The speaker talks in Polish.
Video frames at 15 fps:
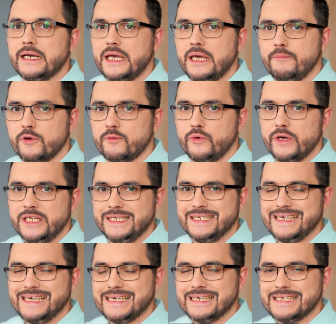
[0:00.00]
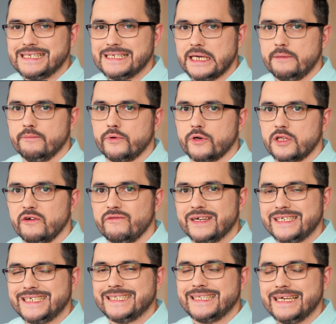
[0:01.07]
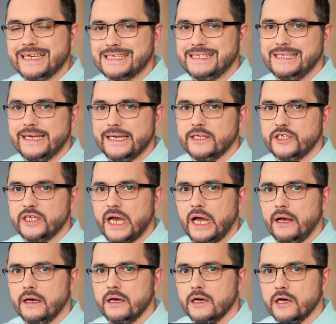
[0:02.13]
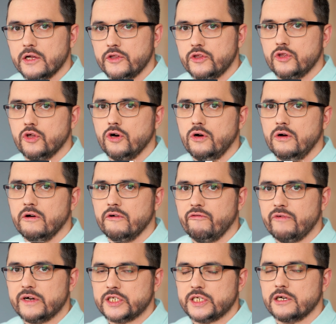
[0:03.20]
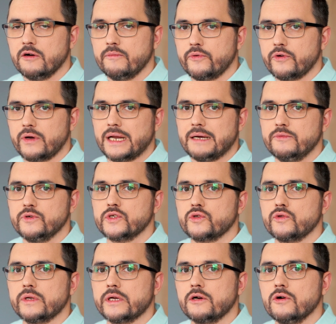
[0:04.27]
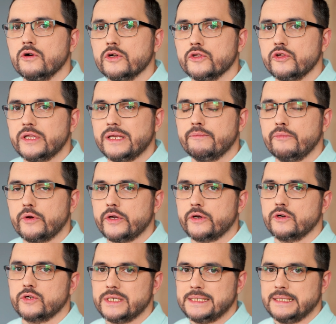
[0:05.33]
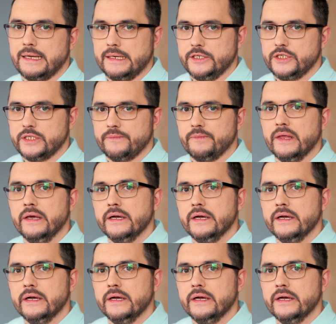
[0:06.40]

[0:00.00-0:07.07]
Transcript: i próbujecie zaimportować te zdjęcia do Waszego programu, z którego do tej pory korzystaliście.